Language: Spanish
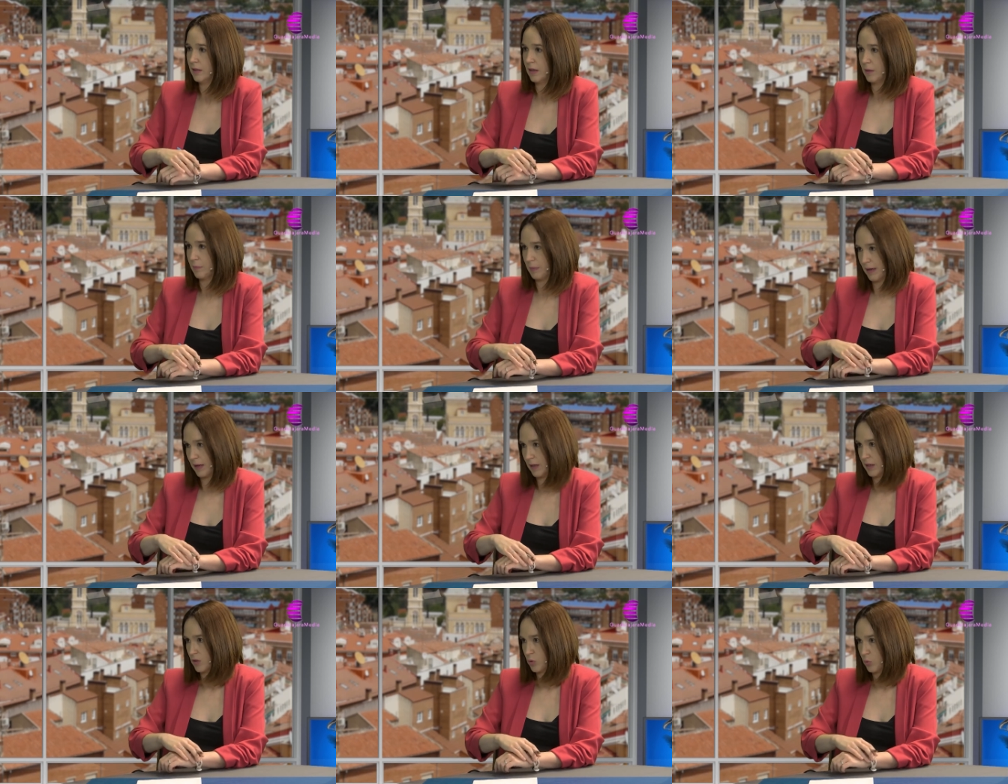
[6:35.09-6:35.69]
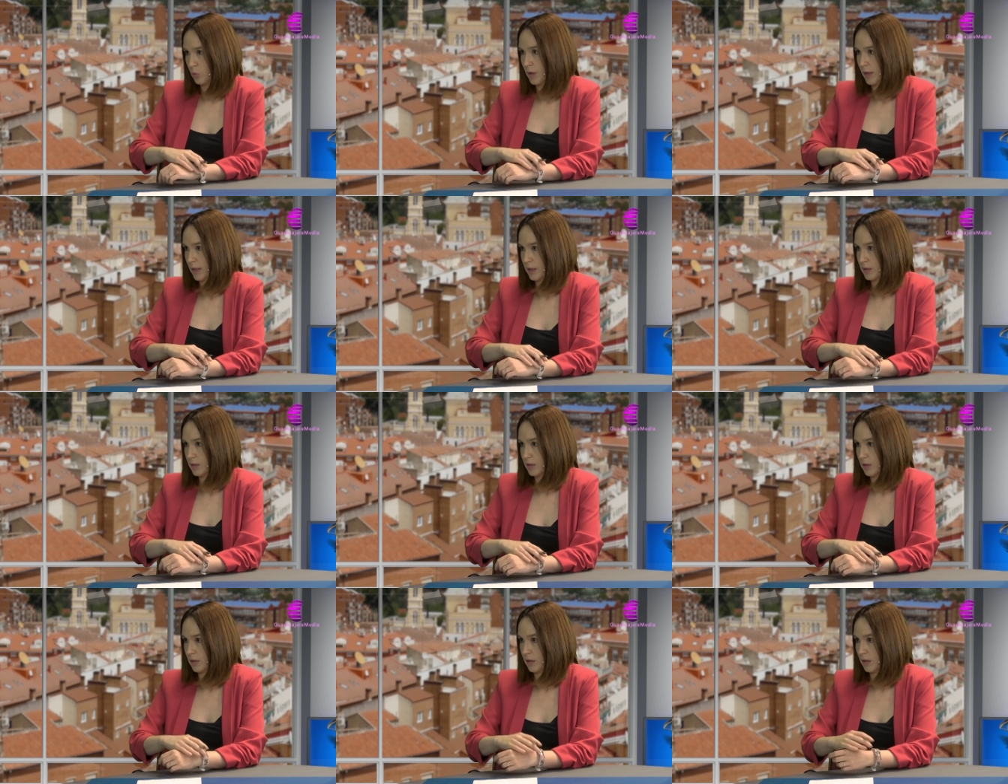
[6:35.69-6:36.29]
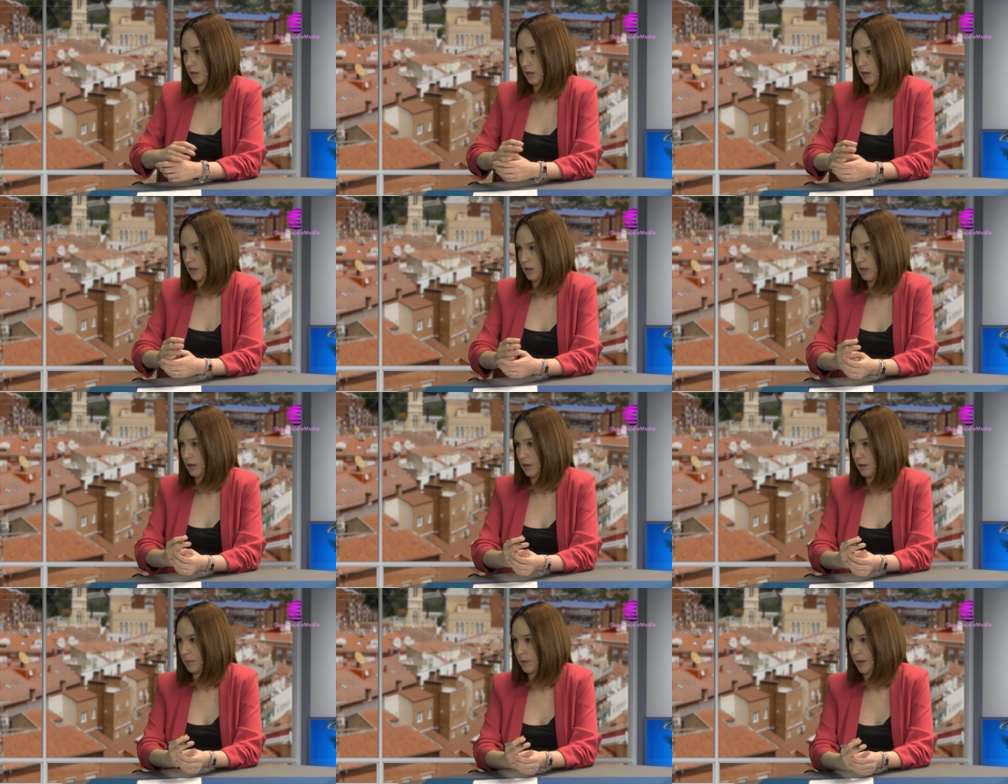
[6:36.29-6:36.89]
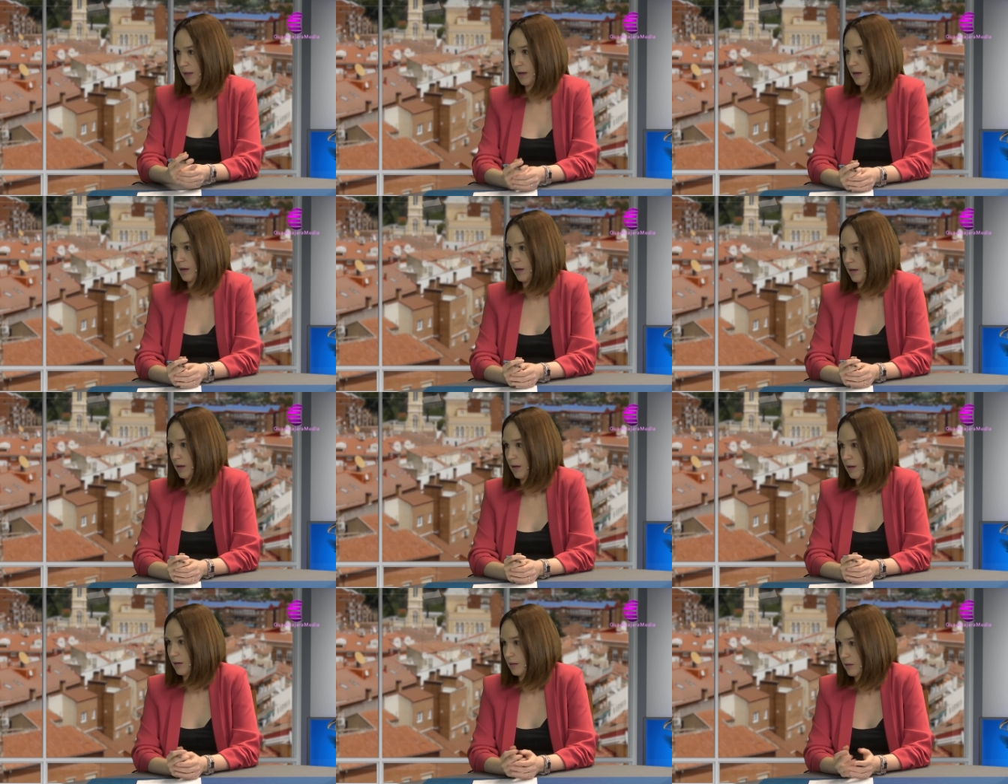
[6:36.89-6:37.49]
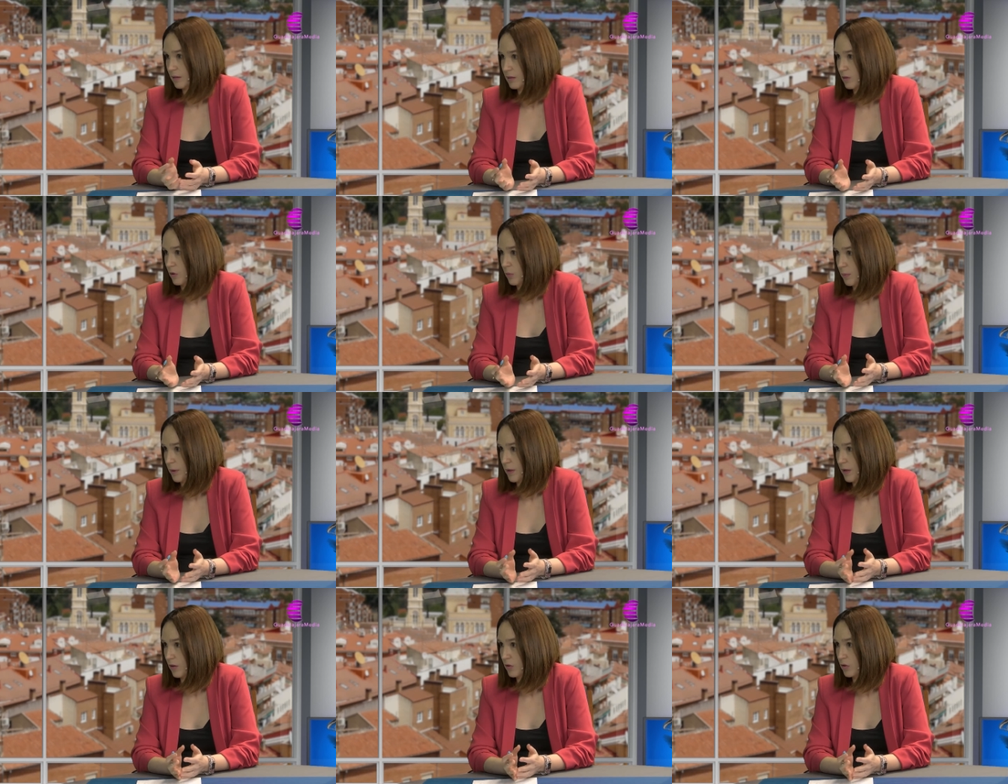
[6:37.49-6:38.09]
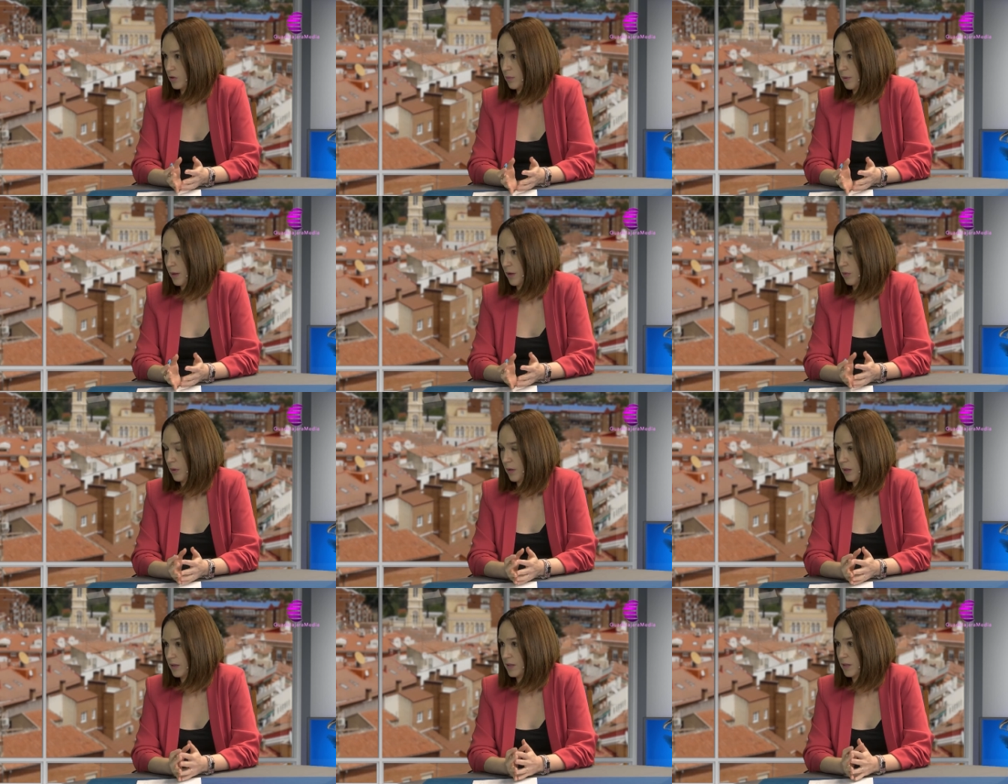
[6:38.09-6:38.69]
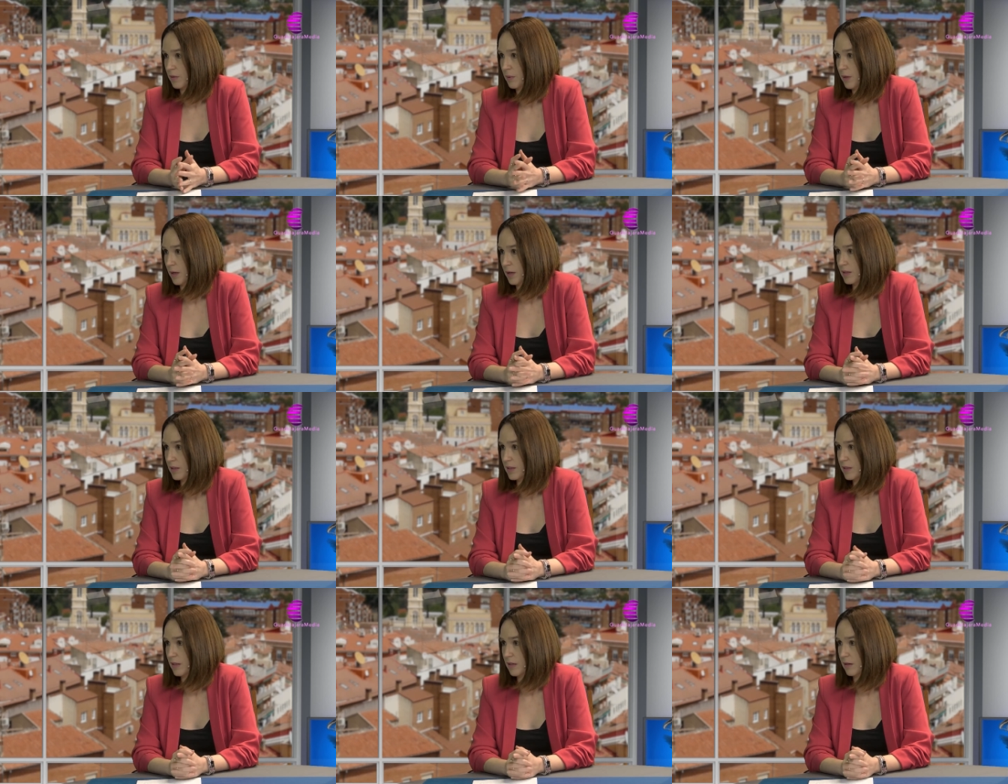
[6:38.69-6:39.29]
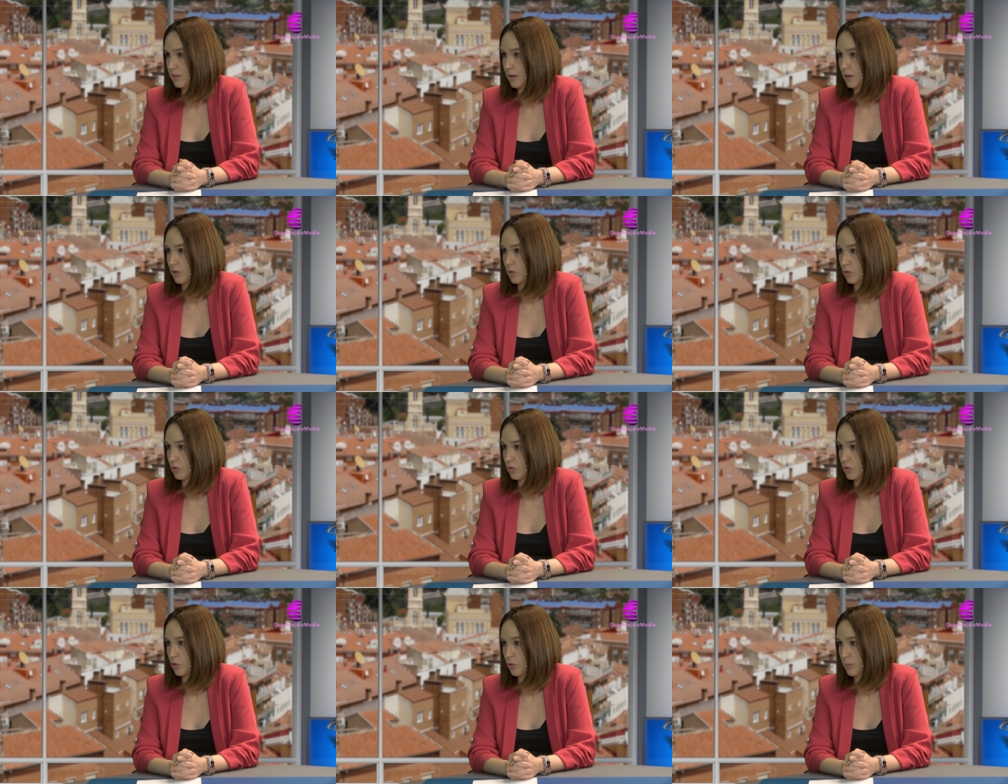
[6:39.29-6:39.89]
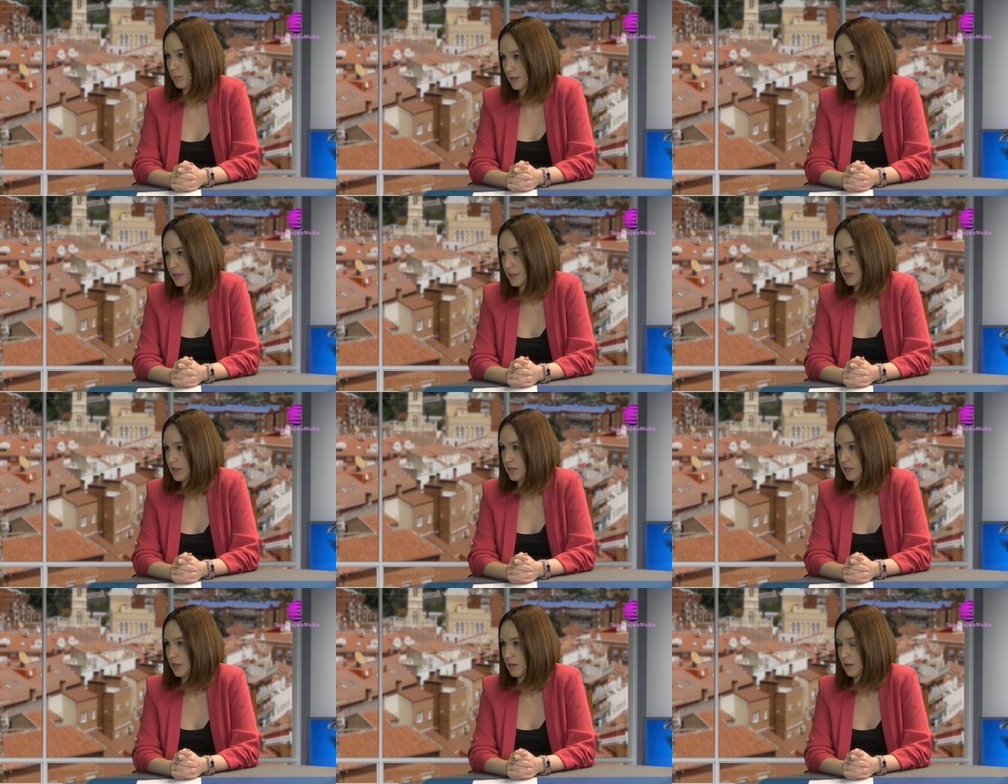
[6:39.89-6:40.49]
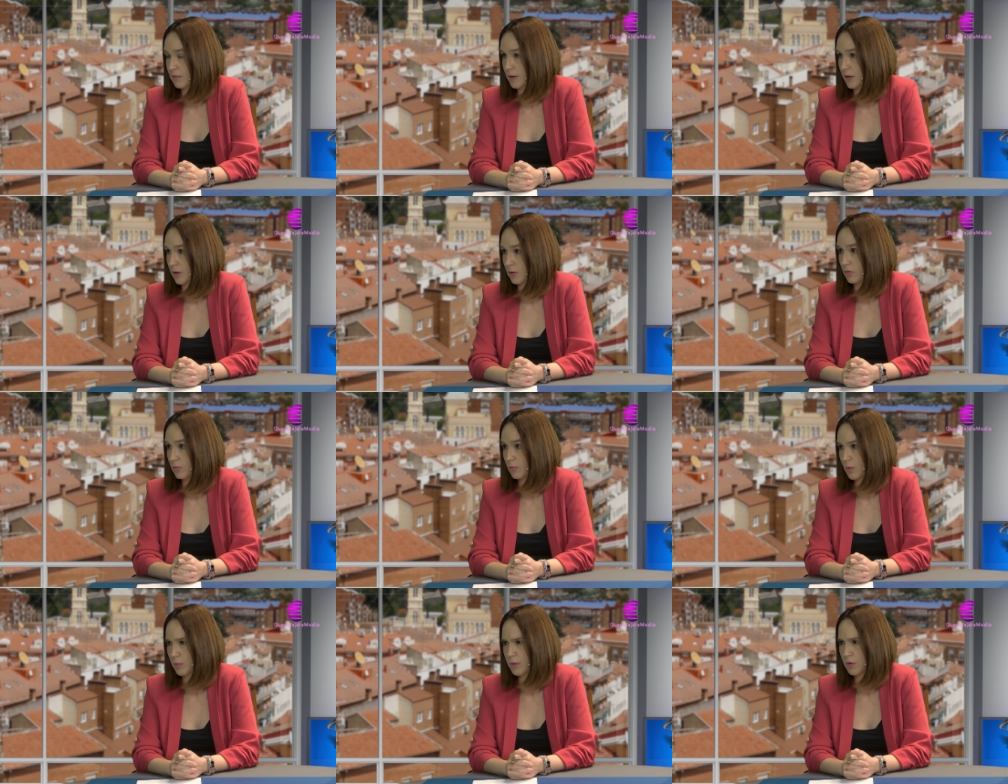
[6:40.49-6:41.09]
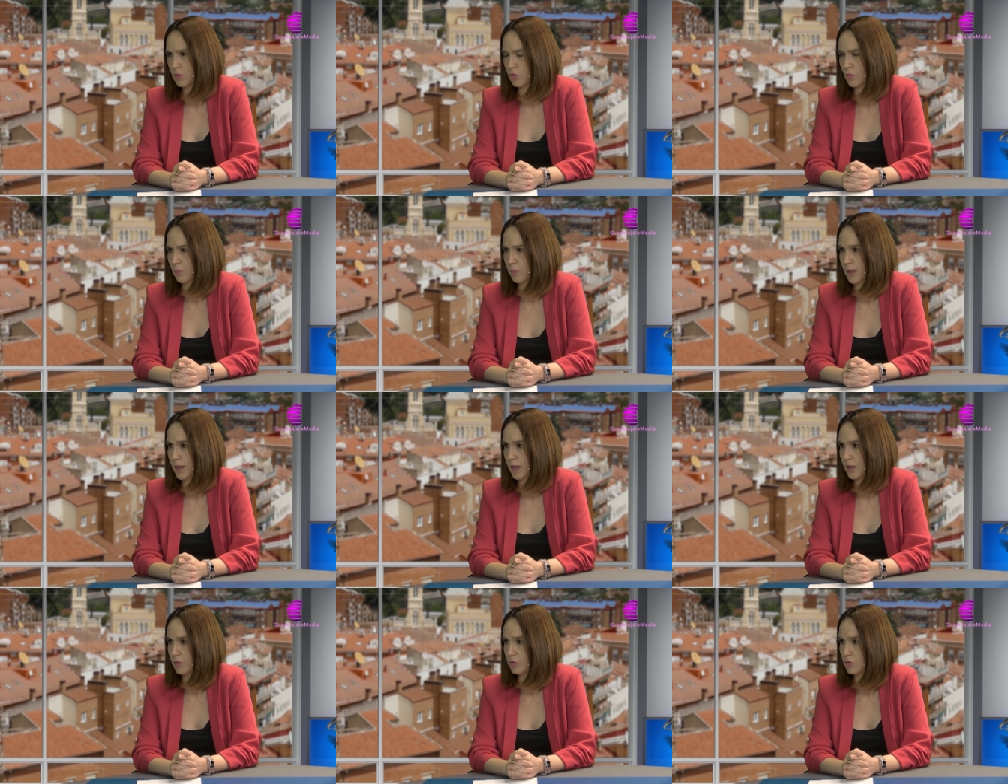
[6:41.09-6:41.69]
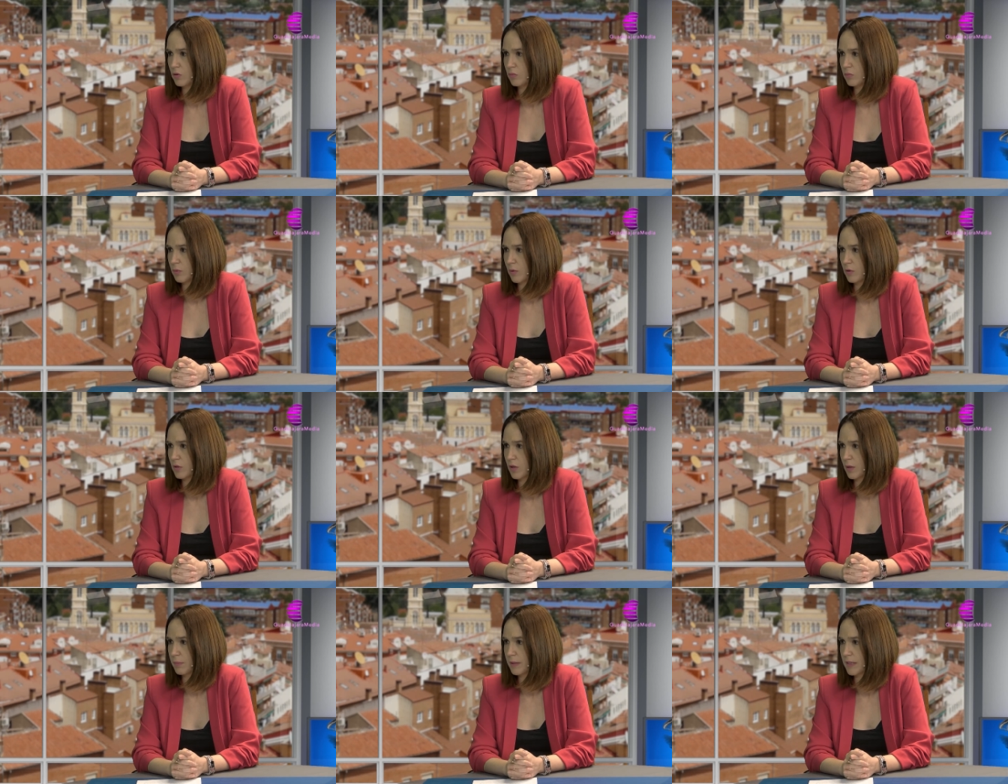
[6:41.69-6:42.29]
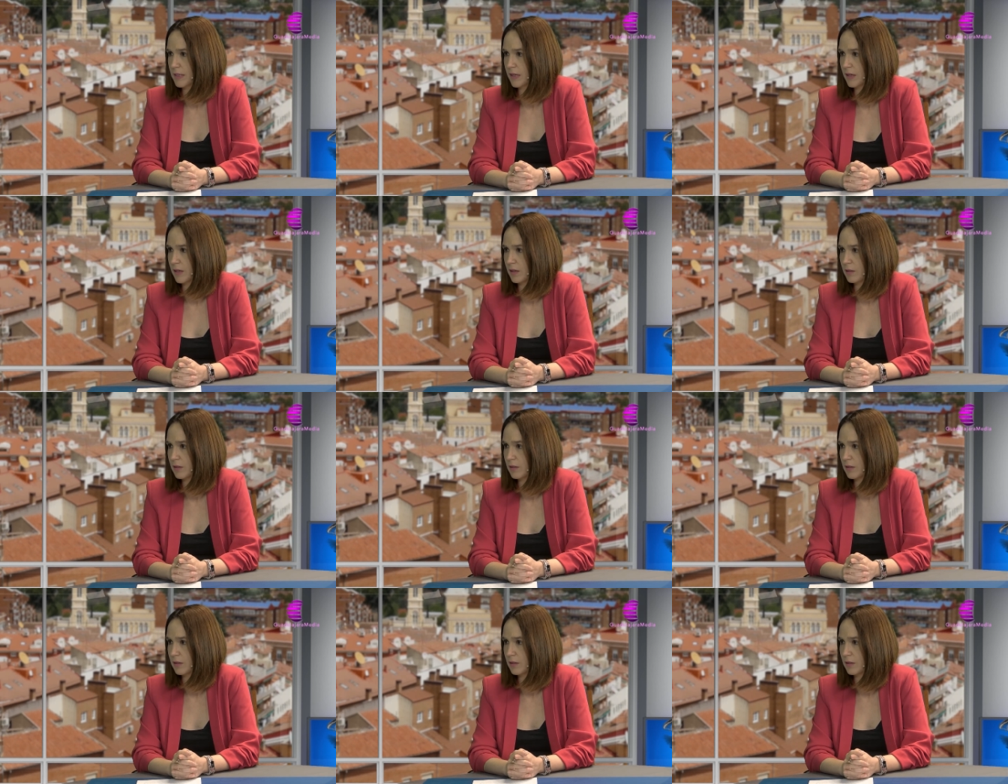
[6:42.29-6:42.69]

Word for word: imágenes duras y habría compañeros, habría guardias civiles que se llevaron sorpresas y se llevaron momentos complicados los que pasar.